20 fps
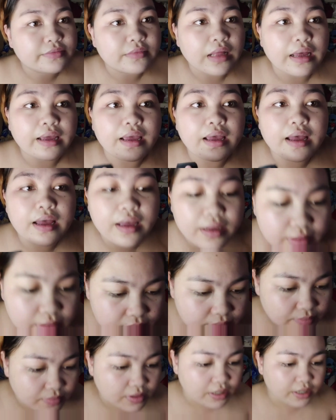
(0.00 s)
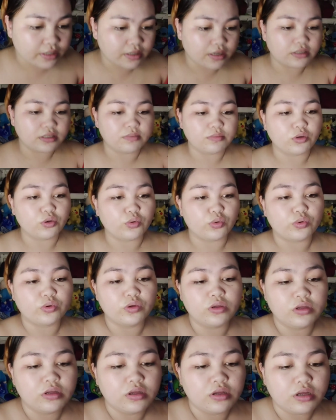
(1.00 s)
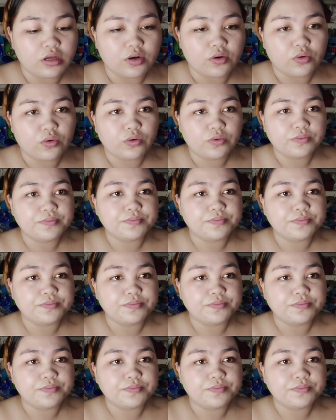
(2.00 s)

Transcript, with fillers: Ayan, blend na. Saan ba yung, ano ko?